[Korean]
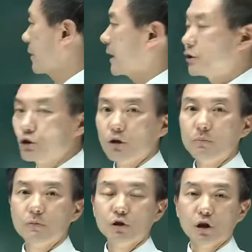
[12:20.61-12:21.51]
그러니까
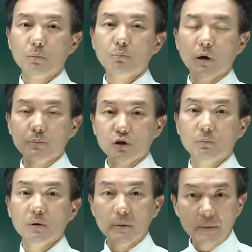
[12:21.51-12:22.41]
정, 적법,
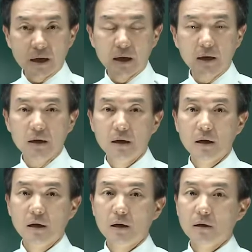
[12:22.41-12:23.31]
적법입니다.
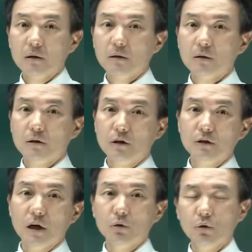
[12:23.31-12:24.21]

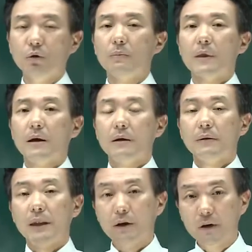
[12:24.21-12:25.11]
그러더라도
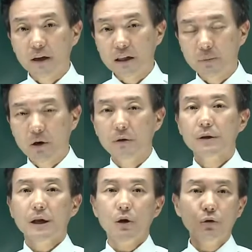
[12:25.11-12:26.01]
내 거 아니면
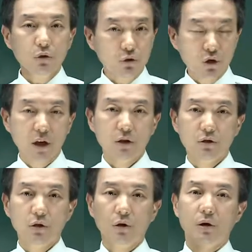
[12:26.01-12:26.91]
사용료는
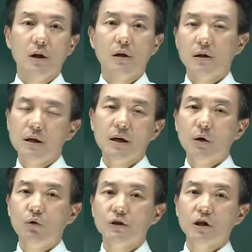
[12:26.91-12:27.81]
줘야겠죠. 세상에
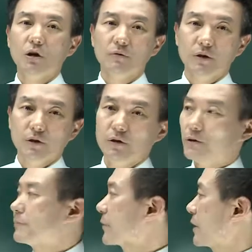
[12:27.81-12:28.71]
공짜가
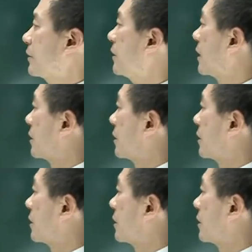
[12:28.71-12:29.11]
없어요. 그래서